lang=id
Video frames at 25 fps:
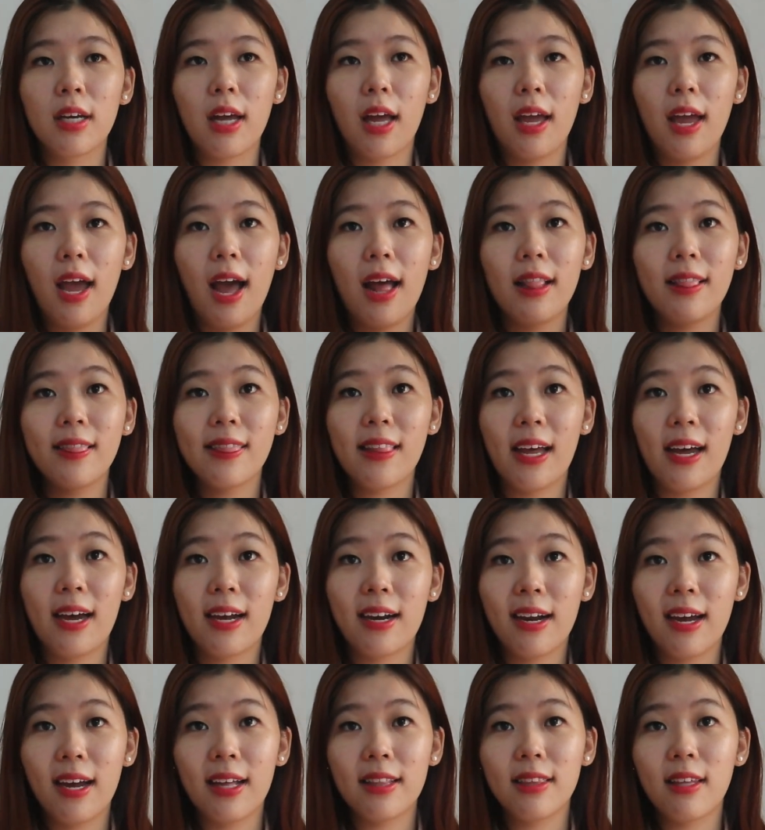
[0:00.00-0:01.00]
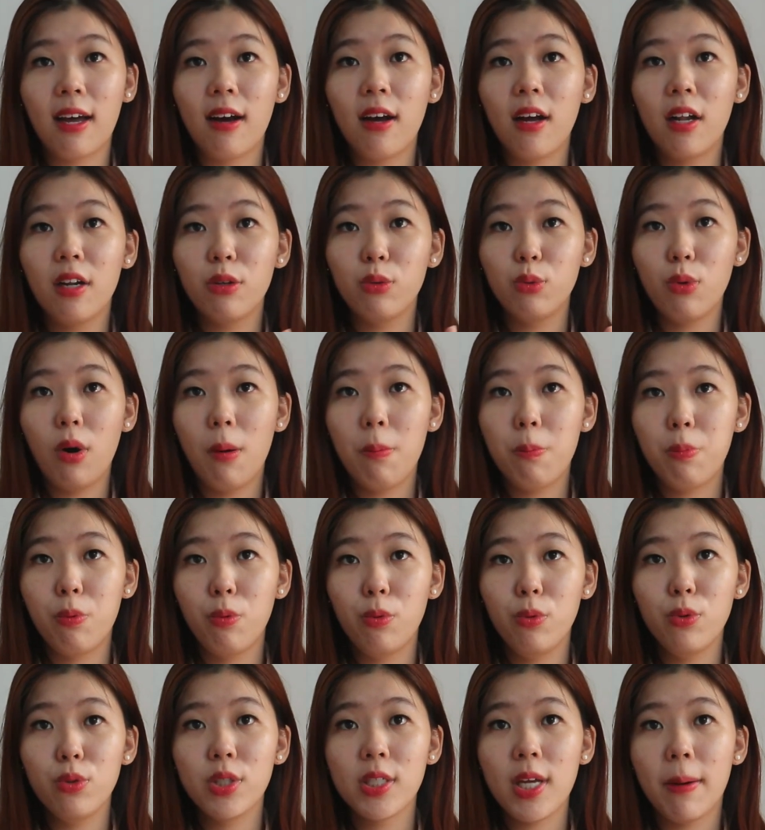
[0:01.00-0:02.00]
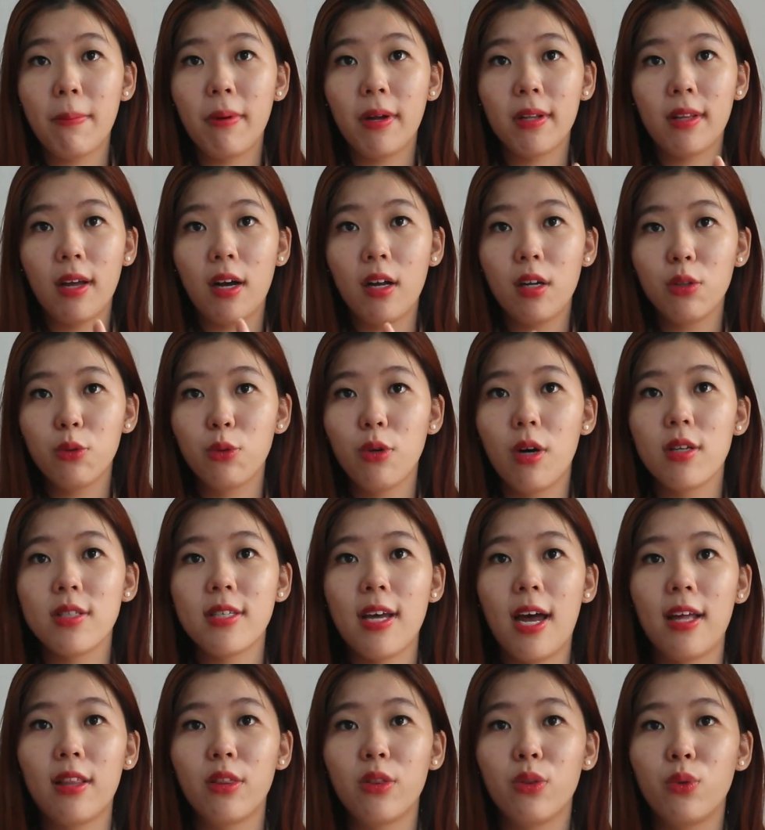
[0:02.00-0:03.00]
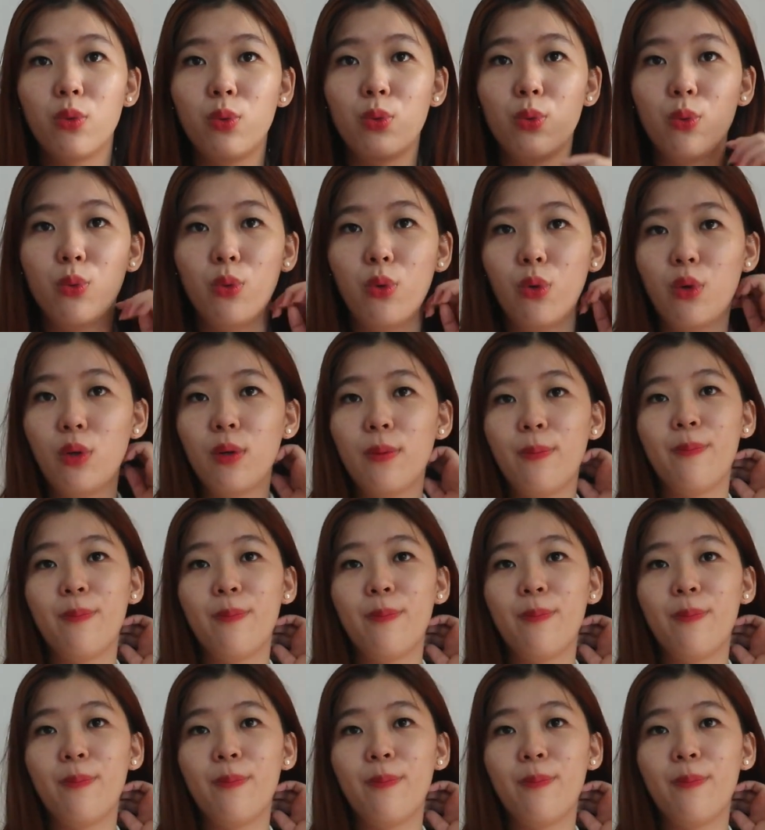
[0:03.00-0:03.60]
kayak antara tanggal 20 sama tanggal 21